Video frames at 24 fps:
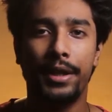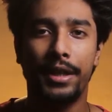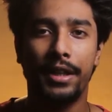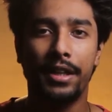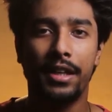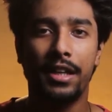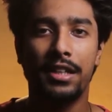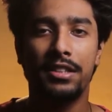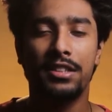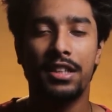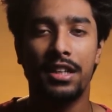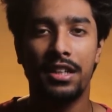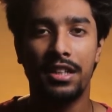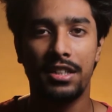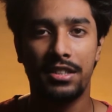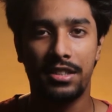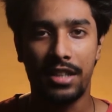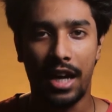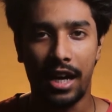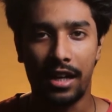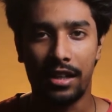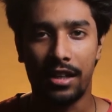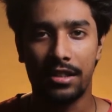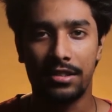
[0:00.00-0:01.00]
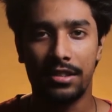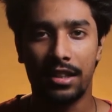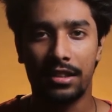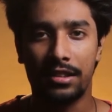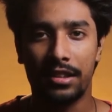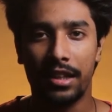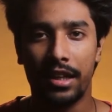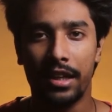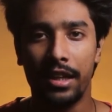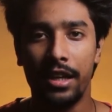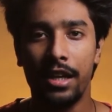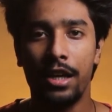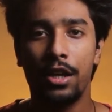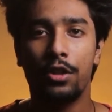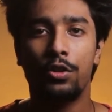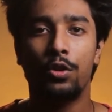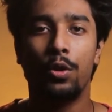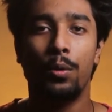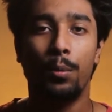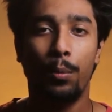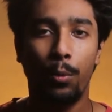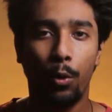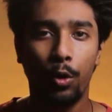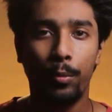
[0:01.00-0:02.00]
ब्रेकिंग की जर्नी स्टार्ट कर सकते हैं
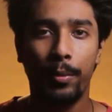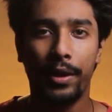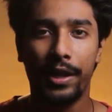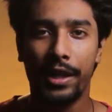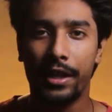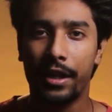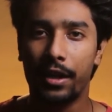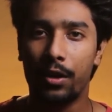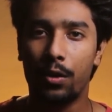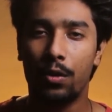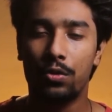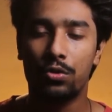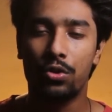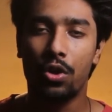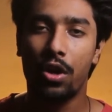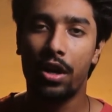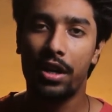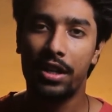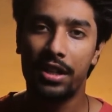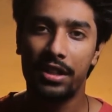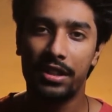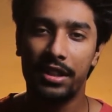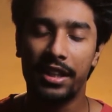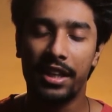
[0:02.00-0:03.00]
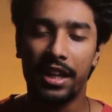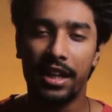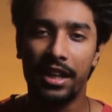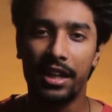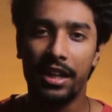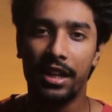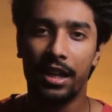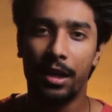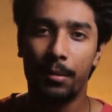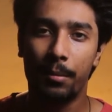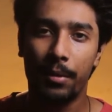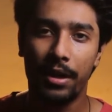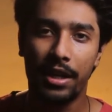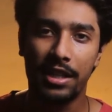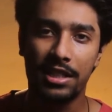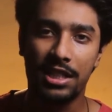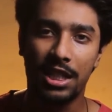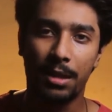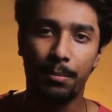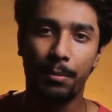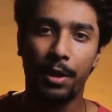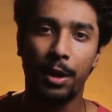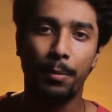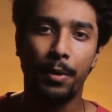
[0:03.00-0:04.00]
तो बोन ब्रेकिंग के कोर्स को खरीदने के लिए हमें
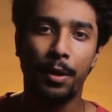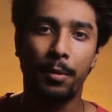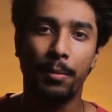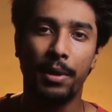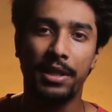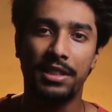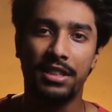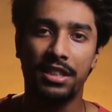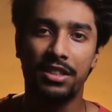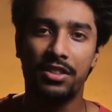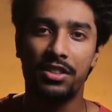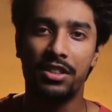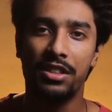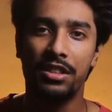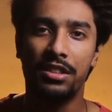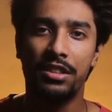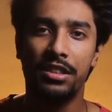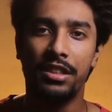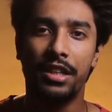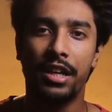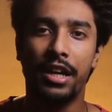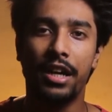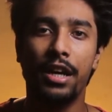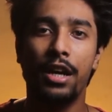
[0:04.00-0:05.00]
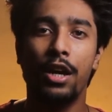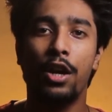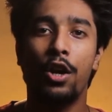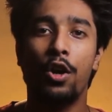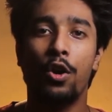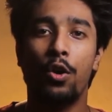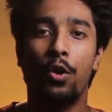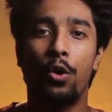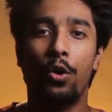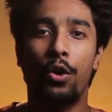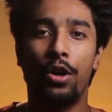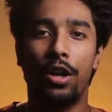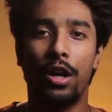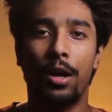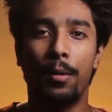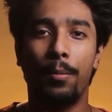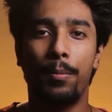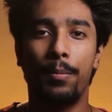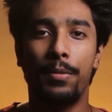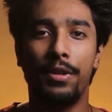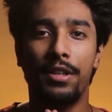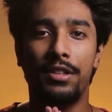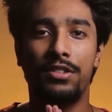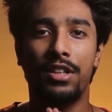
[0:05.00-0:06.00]
इस नंबर पर मैसेज कीजिए और
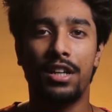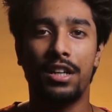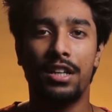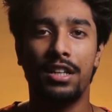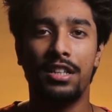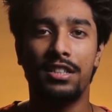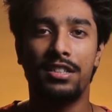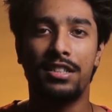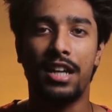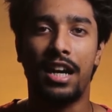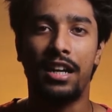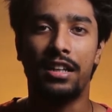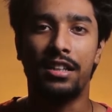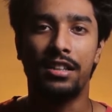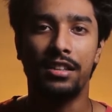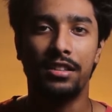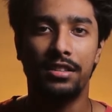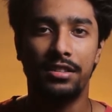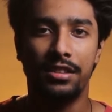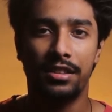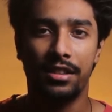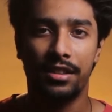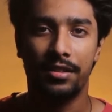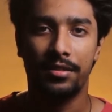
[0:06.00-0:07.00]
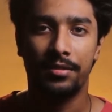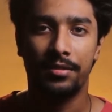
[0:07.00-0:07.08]
अपनी जर्नी स्टार्ट कीजिए